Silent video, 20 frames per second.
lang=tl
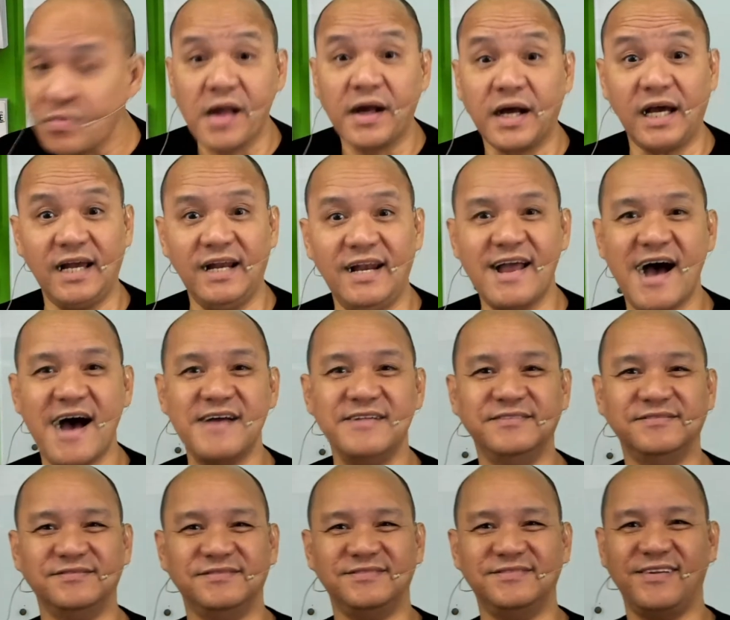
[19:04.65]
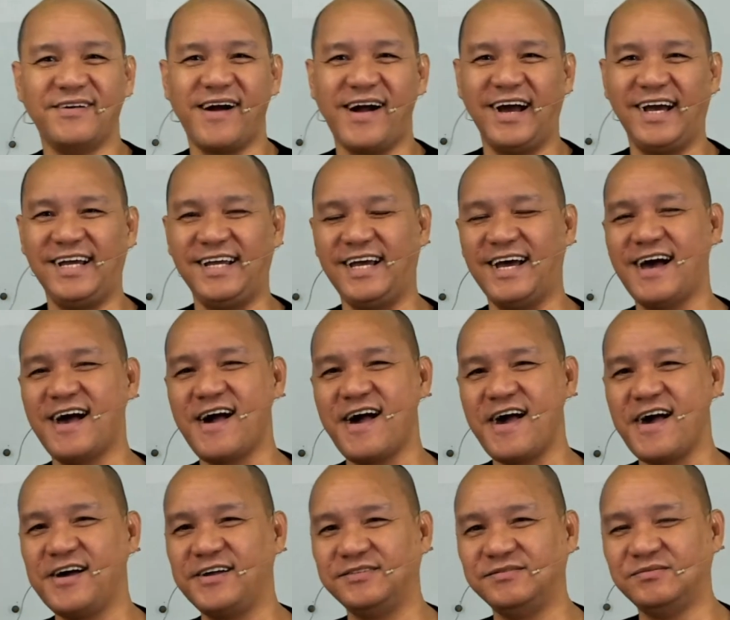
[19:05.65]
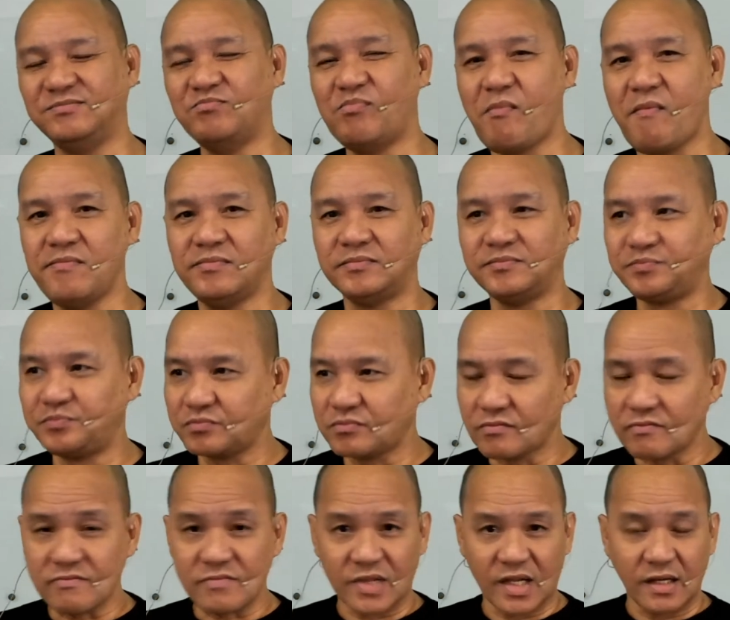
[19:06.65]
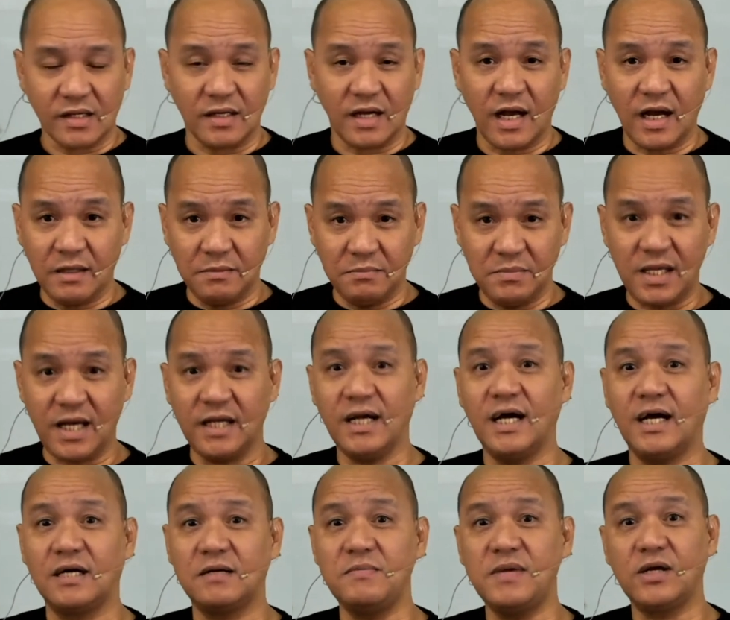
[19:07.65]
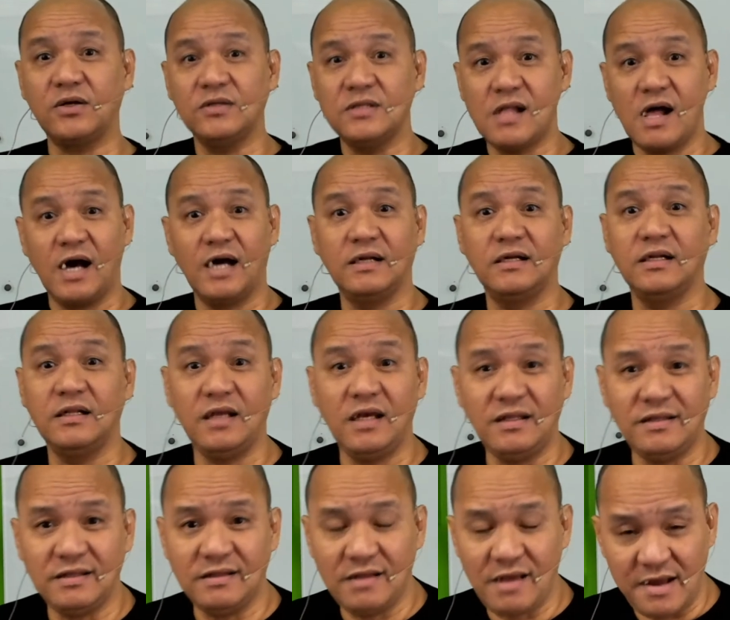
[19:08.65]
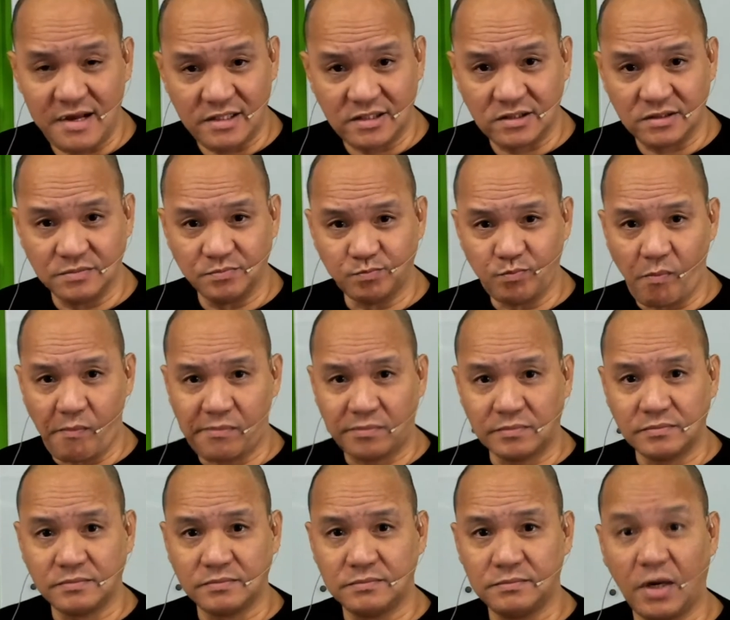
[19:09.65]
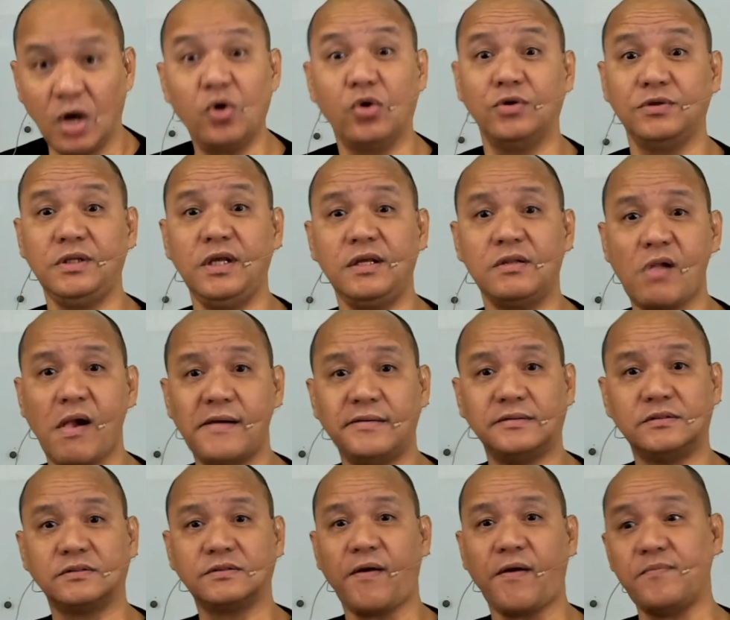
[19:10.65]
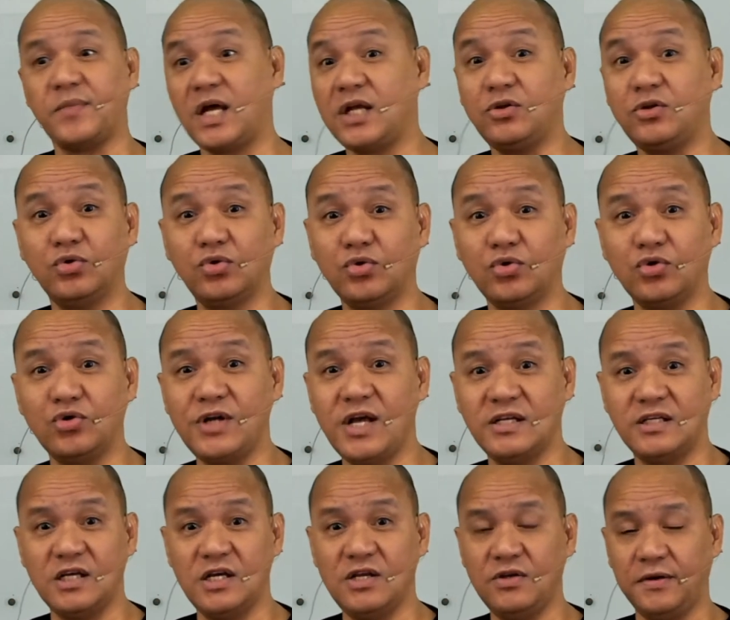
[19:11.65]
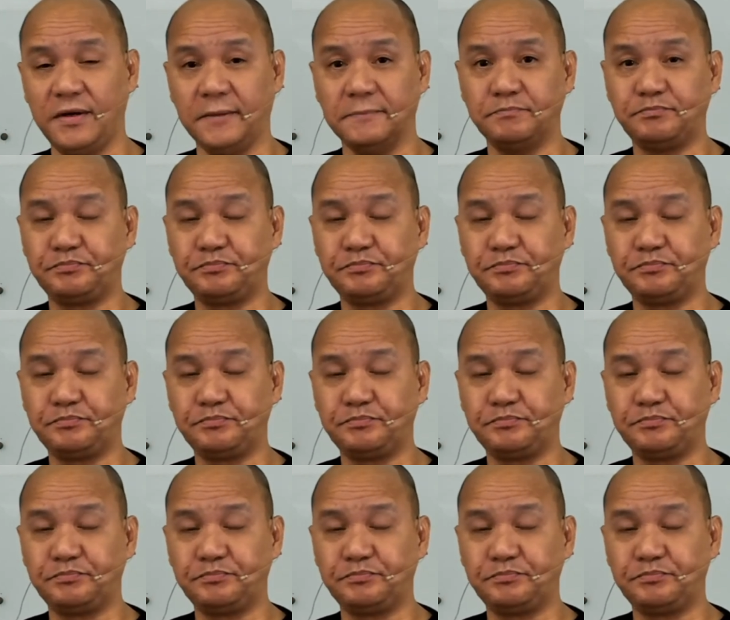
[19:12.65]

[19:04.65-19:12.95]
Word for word: Kailan? Ayan. Ang BIR, meron silang 180 days pag-audit. Naituro ko na yan sa inyo eh.